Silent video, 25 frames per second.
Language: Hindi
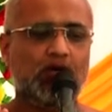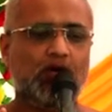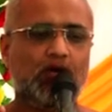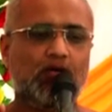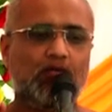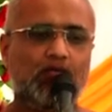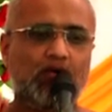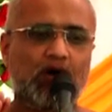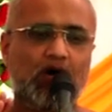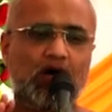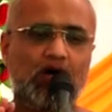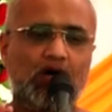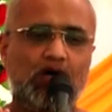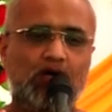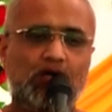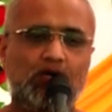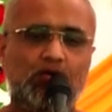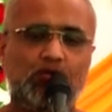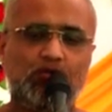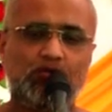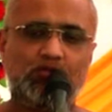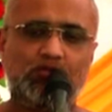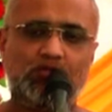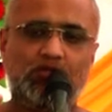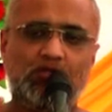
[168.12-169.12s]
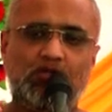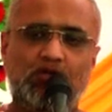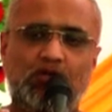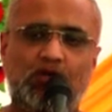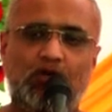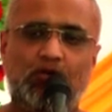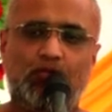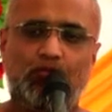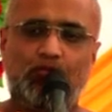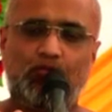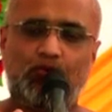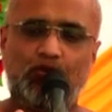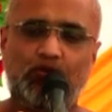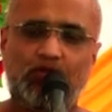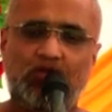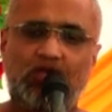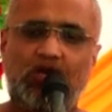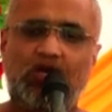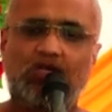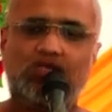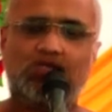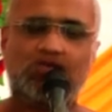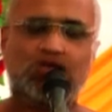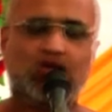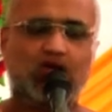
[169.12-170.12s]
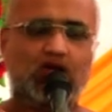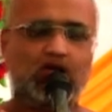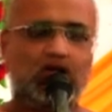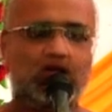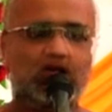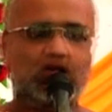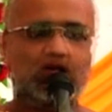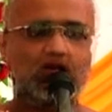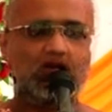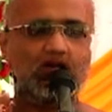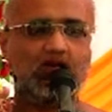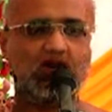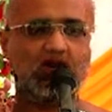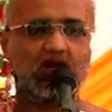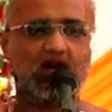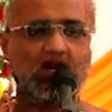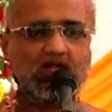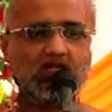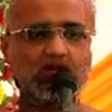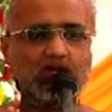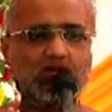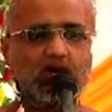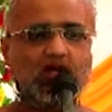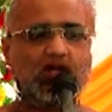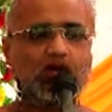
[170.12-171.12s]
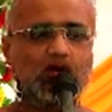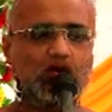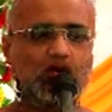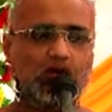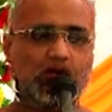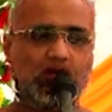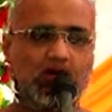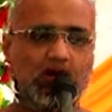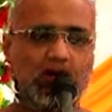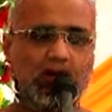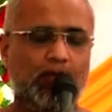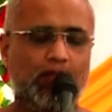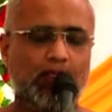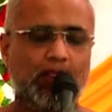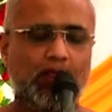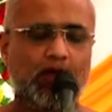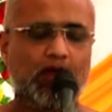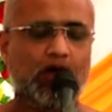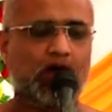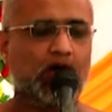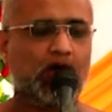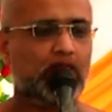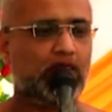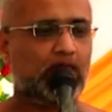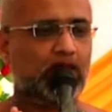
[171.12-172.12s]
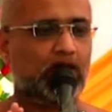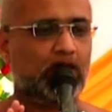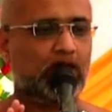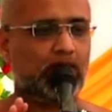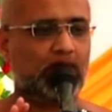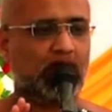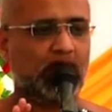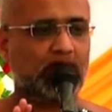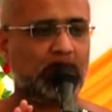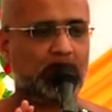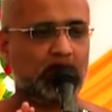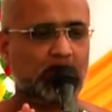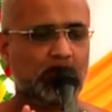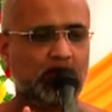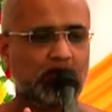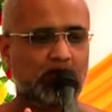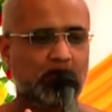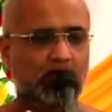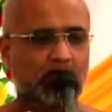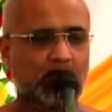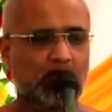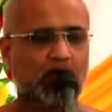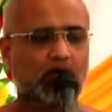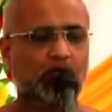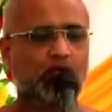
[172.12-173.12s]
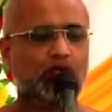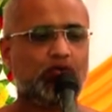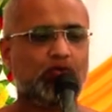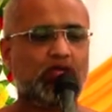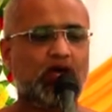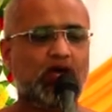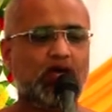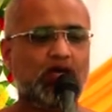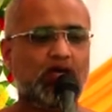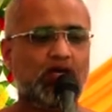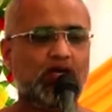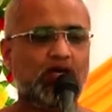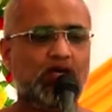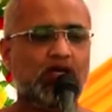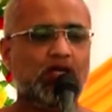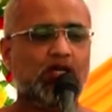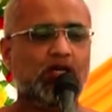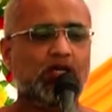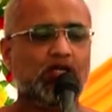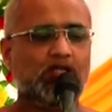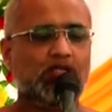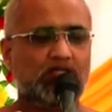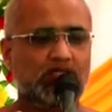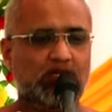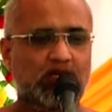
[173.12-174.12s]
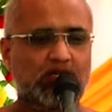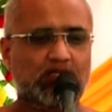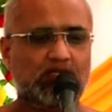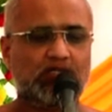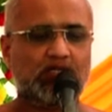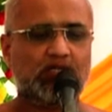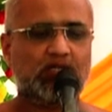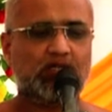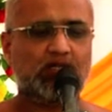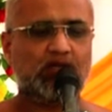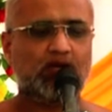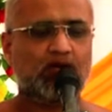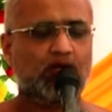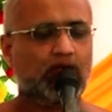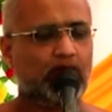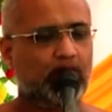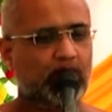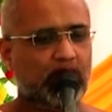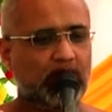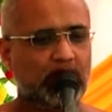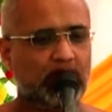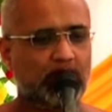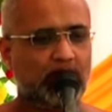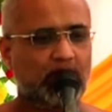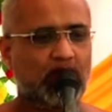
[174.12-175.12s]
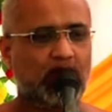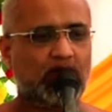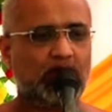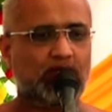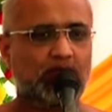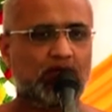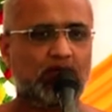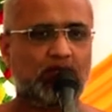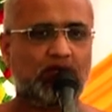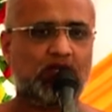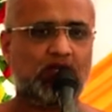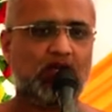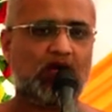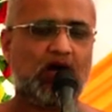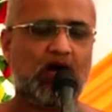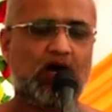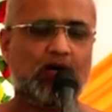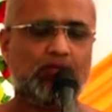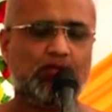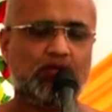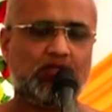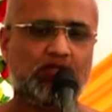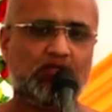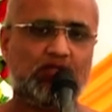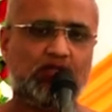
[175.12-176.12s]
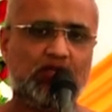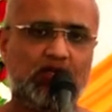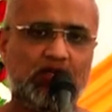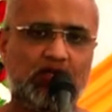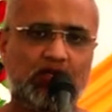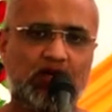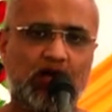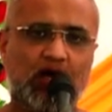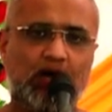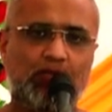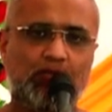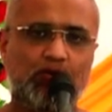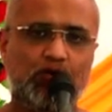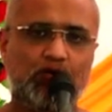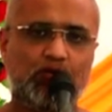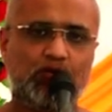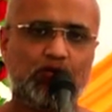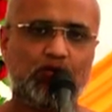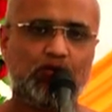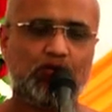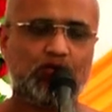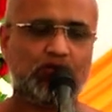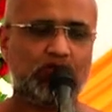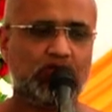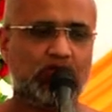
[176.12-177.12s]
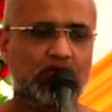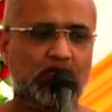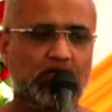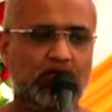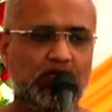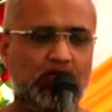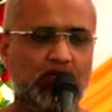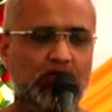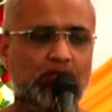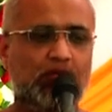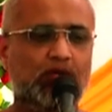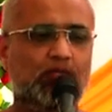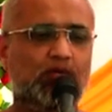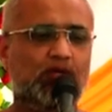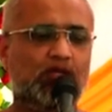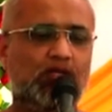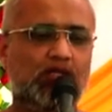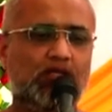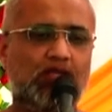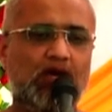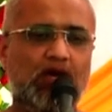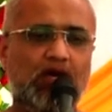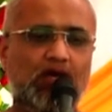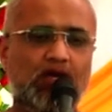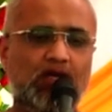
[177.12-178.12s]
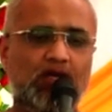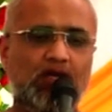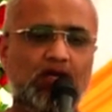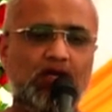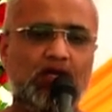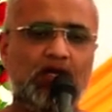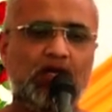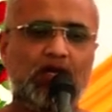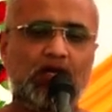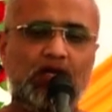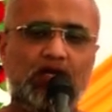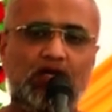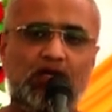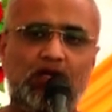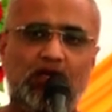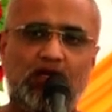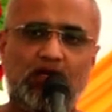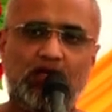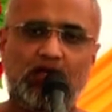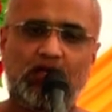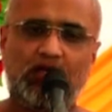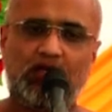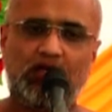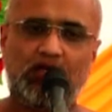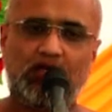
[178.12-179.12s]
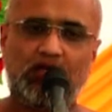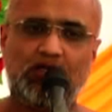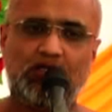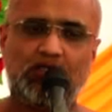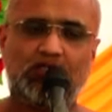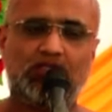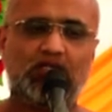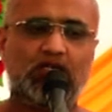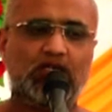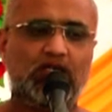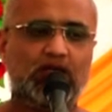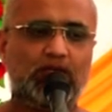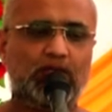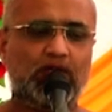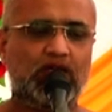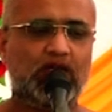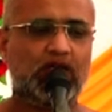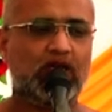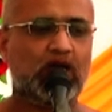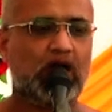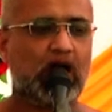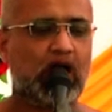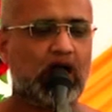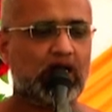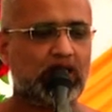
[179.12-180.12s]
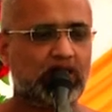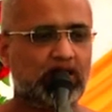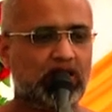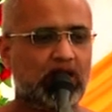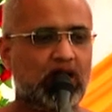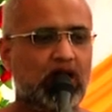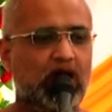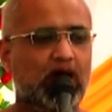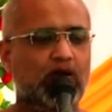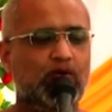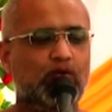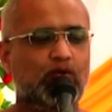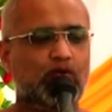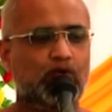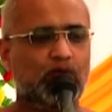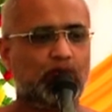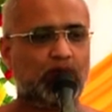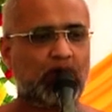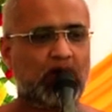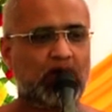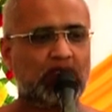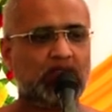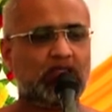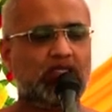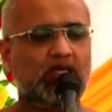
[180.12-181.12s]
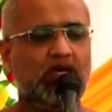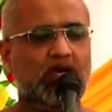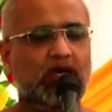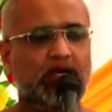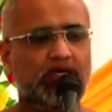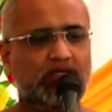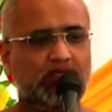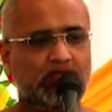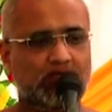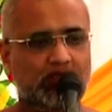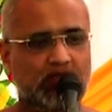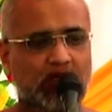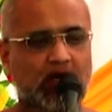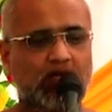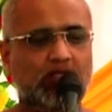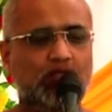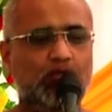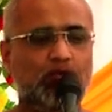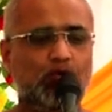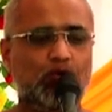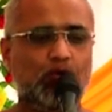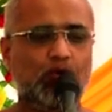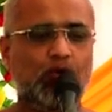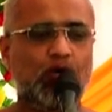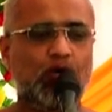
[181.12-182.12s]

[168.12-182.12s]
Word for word: वहाँ उस मुनिराज विराजों में विराजमान होते अंतर मात्र इतना होता है जैसे वर्तमान में भी आप देख आपको देखने में मिलता है कि एक ही संघ में आचार उपाध्याय साधु